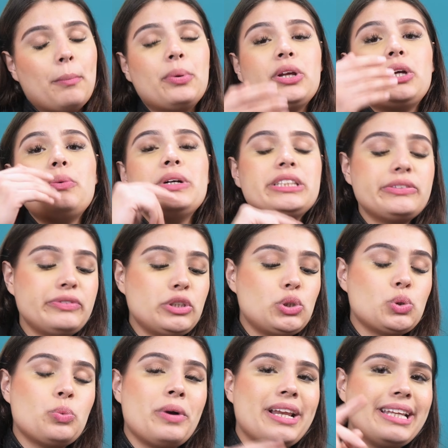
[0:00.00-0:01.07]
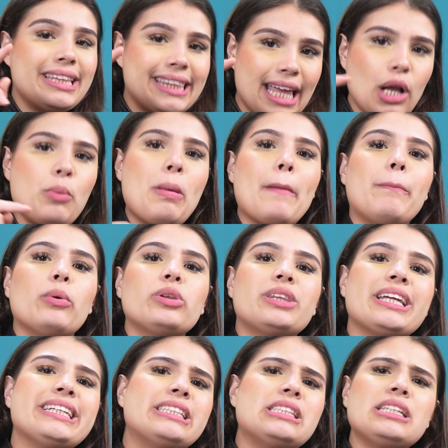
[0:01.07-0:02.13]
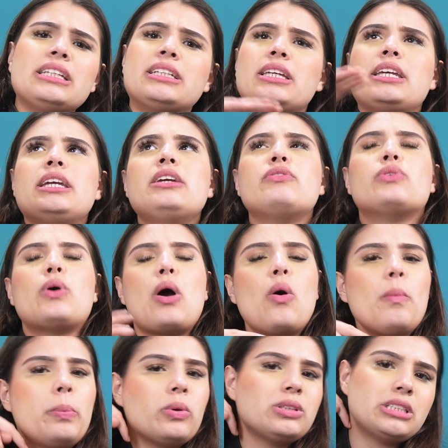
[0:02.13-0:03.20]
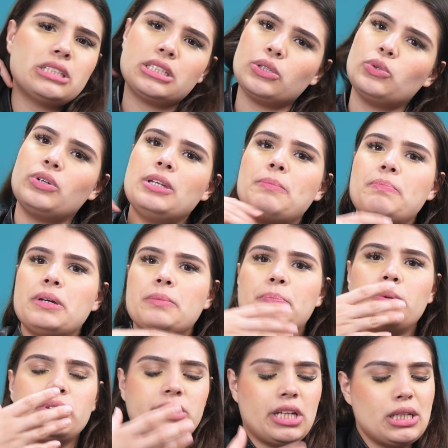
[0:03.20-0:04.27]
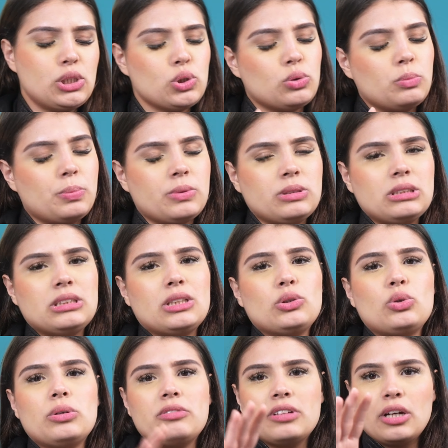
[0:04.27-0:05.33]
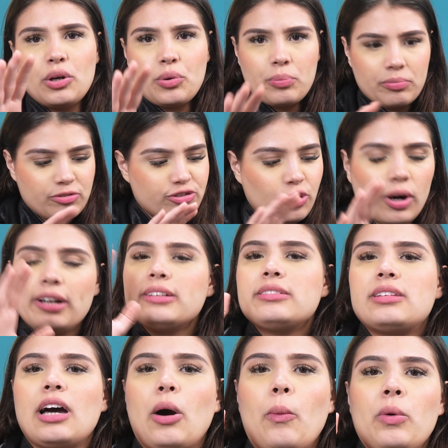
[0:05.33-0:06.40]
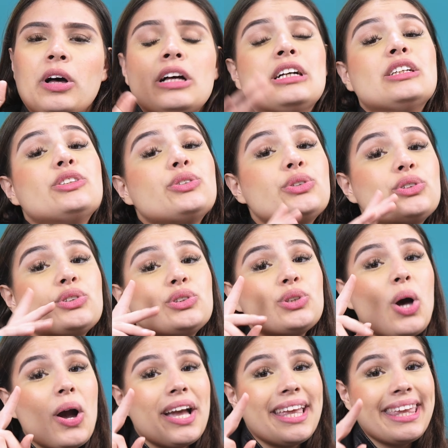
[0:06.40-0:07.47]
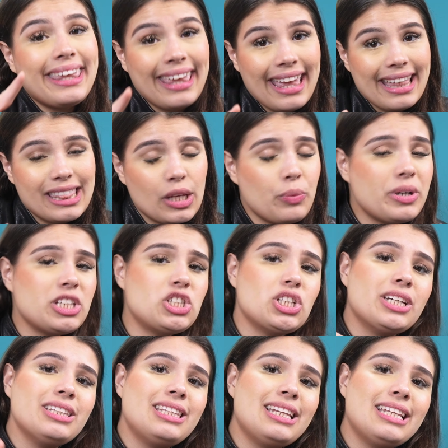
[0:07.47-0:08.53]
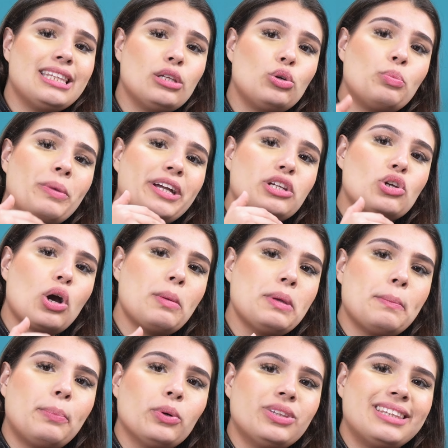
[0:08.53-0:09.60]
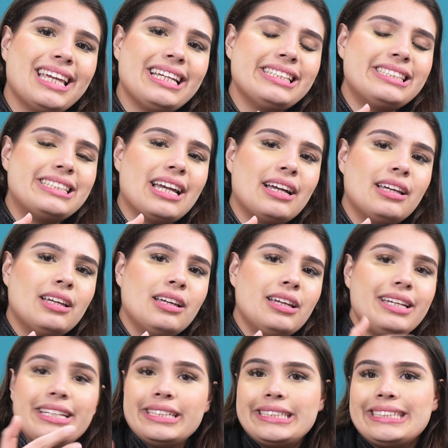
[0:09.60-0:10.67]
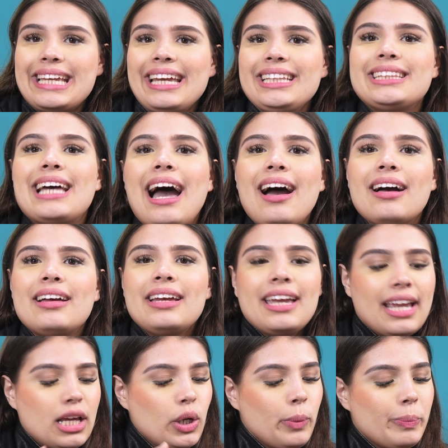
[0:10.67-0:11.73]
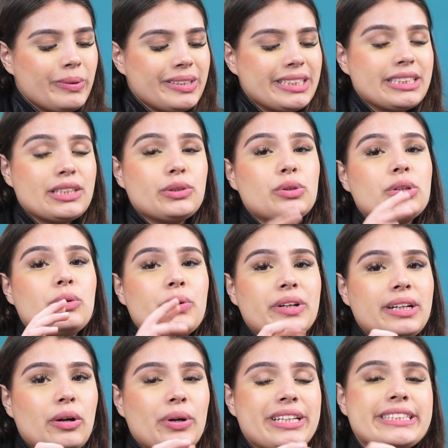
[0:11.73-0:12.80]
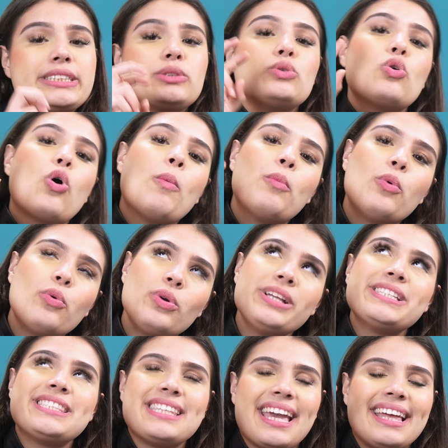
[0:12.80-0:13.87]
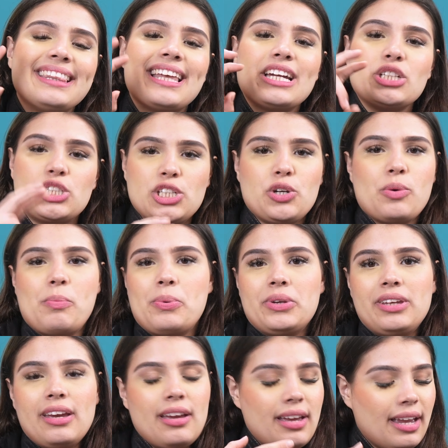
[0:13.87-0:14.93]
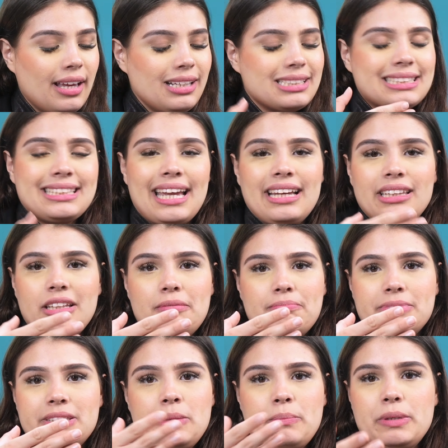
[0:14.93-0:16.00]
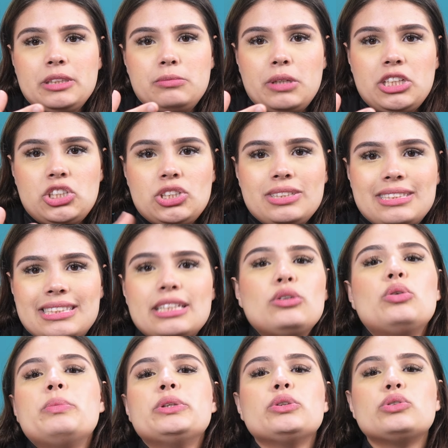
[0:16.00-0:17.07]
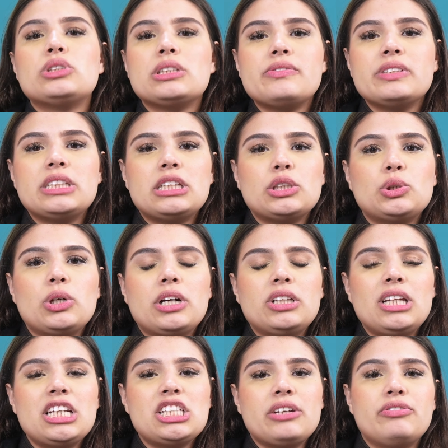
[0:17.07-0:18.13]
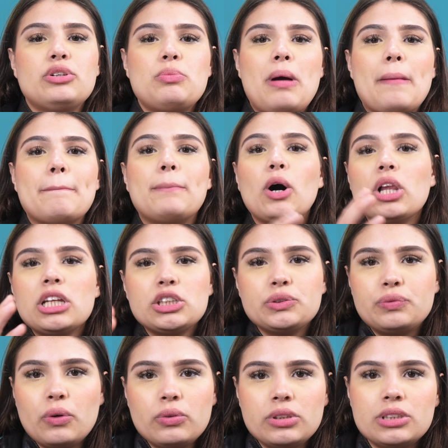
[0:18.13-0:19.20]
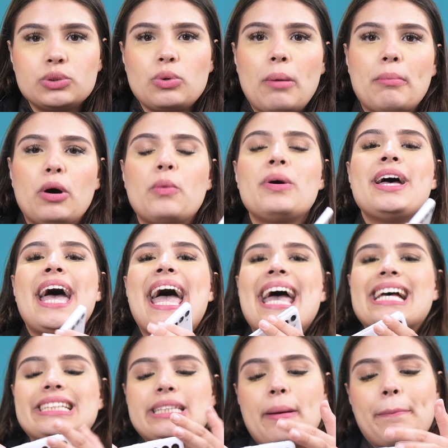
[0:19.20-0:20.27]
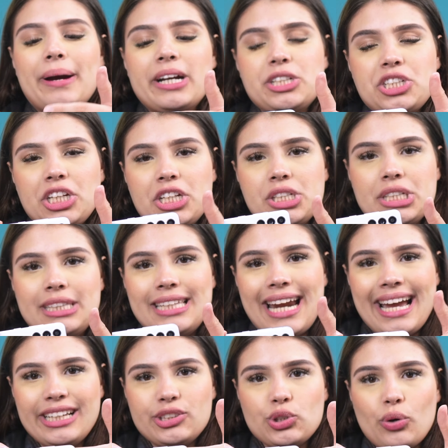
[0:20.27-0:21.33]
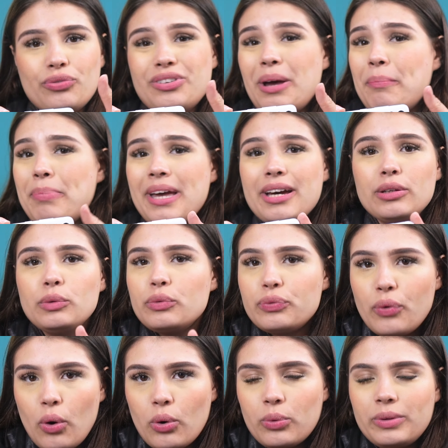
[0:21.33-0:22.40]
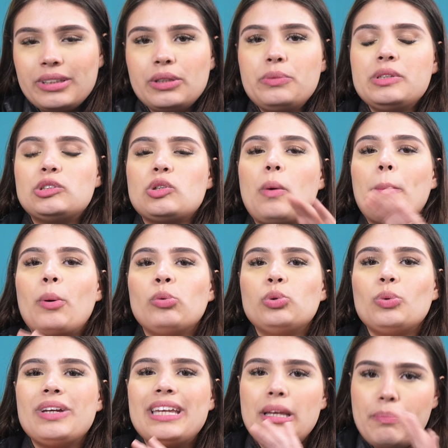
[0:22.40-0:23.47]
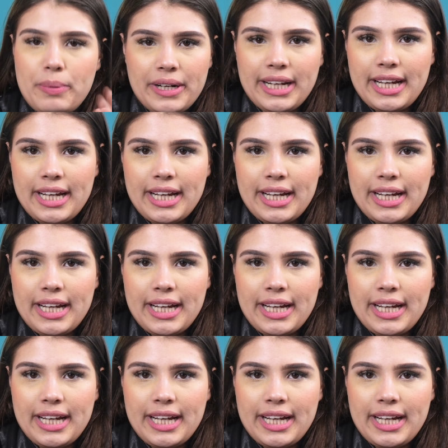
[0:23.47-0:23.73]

porque o S21 ele tem uma potência incrível, é um processador hiperpotente com um processador fortão. Só que não adianta ele ter uma enorme potência e esquentar. Ele é um processador conhecido como o esquentadinho, porque ele esquenta simplesmente em 5 minutos que você está jogando, ele já vira uma bola de fogo na sua mão. Essa parte aqui de trás, ó, fica pegando fogo. Então isso é um ponto hiper